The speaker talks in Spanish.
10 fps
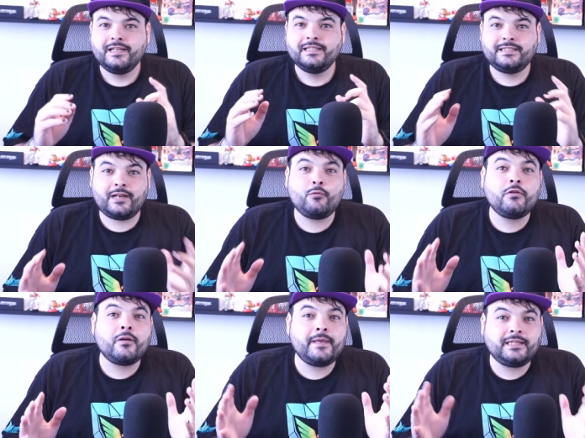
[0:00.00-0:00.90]

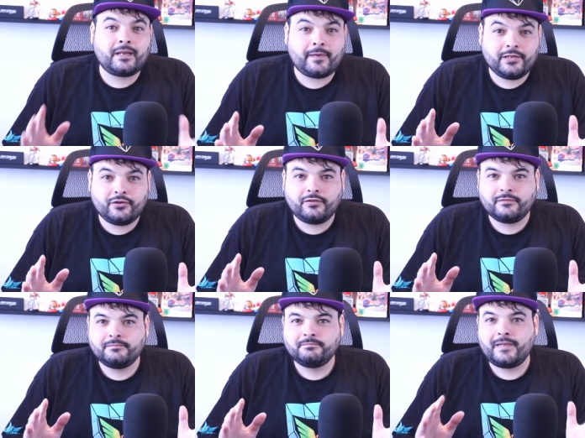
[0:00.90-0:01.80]
Según comentaba
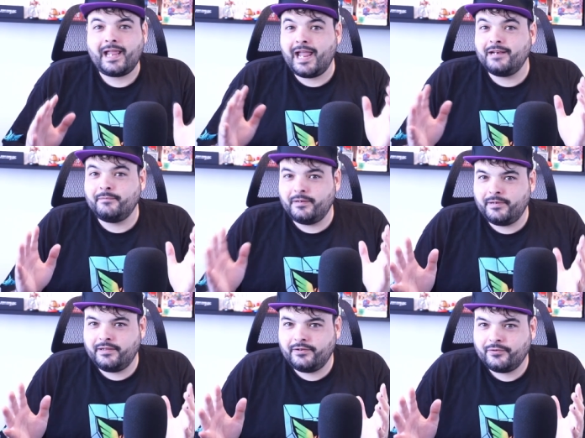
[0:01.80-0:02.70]
yo en mi
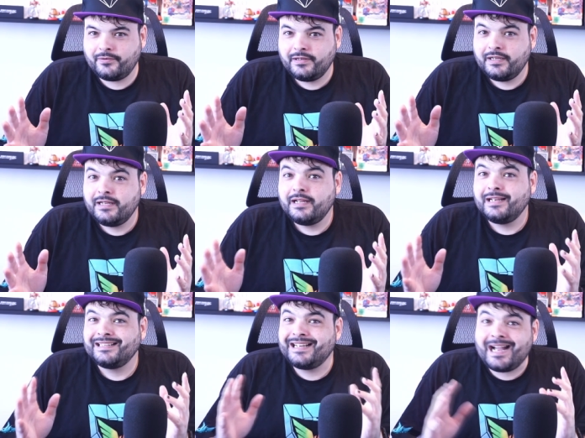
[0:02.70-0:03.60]
vídeo,
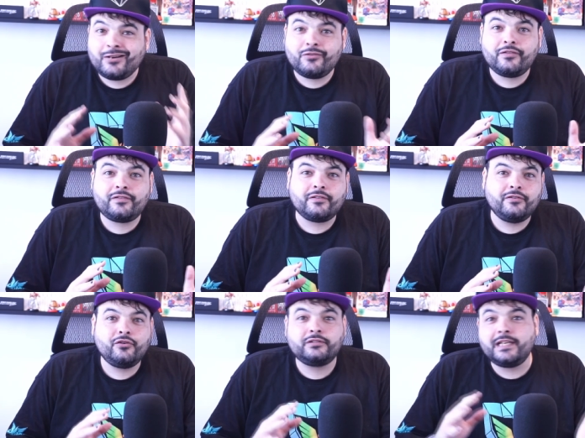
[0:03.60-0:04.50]
Ganondorf
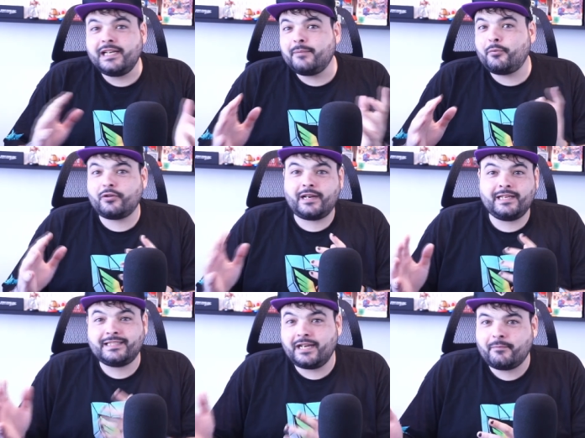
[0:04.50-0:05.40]
no tenía por
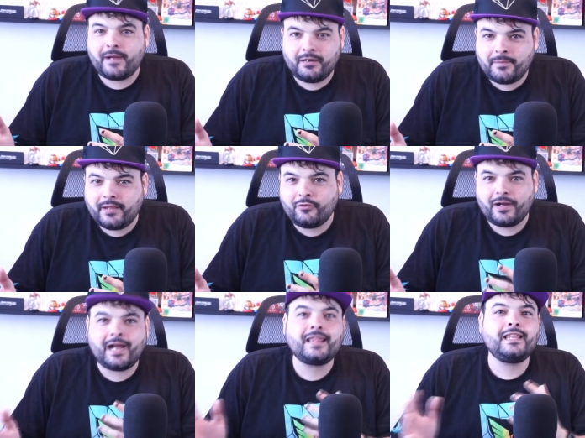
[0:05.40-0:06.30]
qué ser
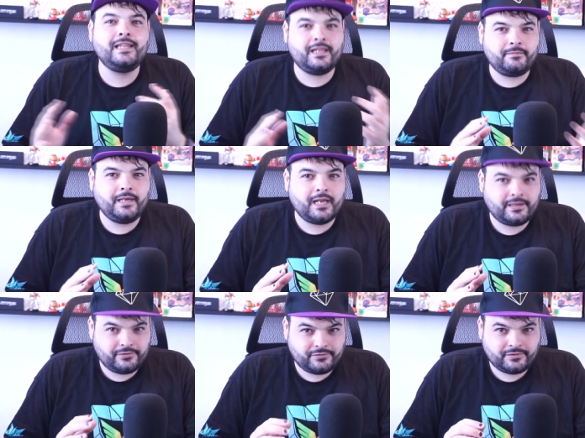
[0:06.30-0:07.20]
malvado hace 10.000
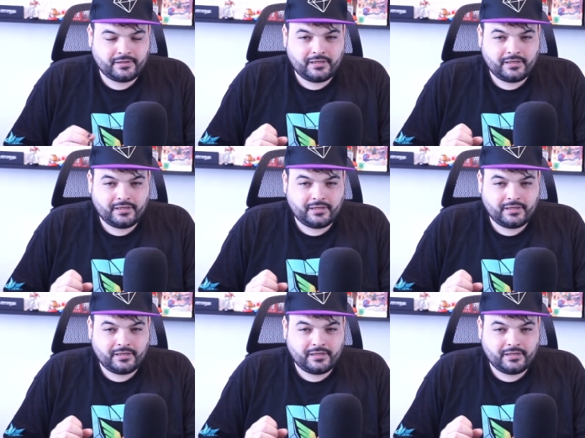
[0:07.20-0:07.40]
años.